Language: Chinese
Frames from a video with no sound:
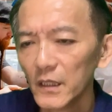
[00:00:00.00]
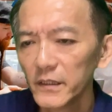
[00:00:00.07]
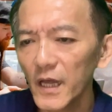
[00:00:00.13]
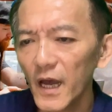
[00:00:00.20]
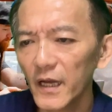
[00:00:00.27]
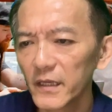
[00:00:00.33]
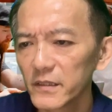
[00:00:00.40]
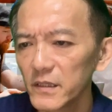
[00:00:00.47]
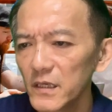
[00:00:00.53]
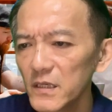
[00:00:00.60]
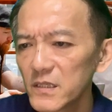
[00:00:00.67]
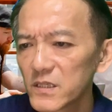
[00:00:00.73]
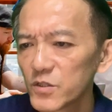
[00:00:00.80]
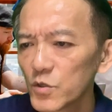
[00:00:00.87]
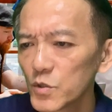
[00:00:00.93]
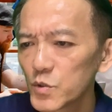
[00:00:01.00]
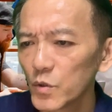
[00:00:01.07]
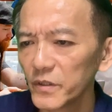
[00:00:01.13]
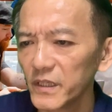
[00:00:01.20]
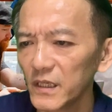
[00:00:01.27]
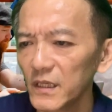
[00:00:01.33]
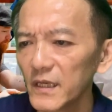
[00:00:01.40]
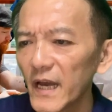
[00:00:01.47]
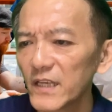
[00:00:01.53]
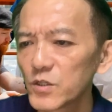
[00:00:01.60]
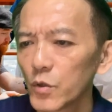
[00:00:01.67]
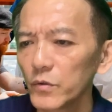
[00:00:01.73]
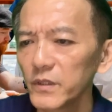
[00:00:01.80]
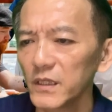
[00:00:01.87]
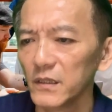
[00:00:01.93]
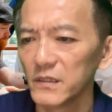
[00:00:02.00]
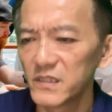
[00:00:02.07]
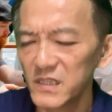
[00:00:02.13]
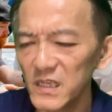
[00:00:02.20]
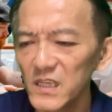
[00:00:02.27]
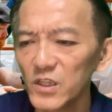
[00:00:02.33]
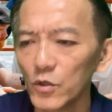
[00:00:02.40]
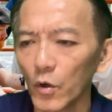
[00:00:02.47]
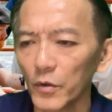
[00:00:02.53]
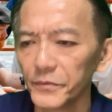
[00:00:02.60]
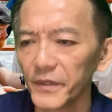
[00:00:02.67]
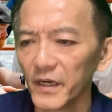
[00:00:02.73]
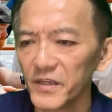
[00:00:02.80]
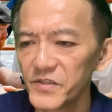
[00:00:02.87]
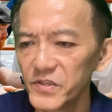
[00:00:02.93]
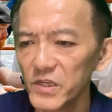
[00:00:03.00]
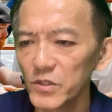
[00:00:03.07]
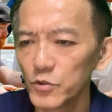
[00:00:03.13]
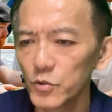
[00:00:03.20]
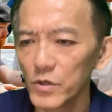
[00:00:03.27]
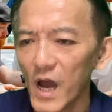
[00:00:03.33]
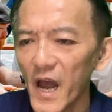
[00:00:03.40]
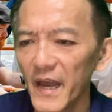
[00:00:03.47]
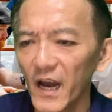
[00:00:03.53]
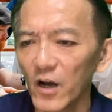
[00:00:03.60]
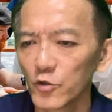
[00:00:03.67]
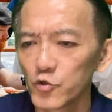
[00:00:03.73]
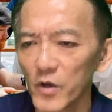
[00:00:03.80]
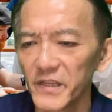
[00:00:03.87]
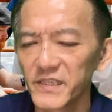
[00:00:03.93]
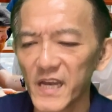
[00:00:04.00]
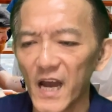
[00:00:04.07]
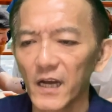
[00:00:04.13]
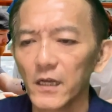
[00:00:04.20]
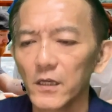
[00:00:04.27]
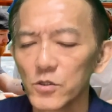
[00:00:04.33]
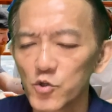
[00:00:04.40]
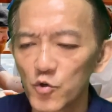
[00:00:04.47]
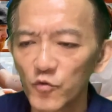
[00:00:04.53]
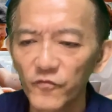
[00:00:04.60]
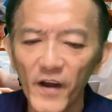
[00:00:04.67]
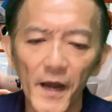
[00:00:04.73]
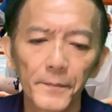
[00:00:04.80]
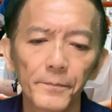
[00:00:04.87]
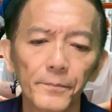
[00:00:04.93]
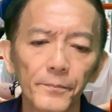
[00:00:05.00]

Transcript: 那意思就是说，你应该从你既有的兴趣爱好专长出发，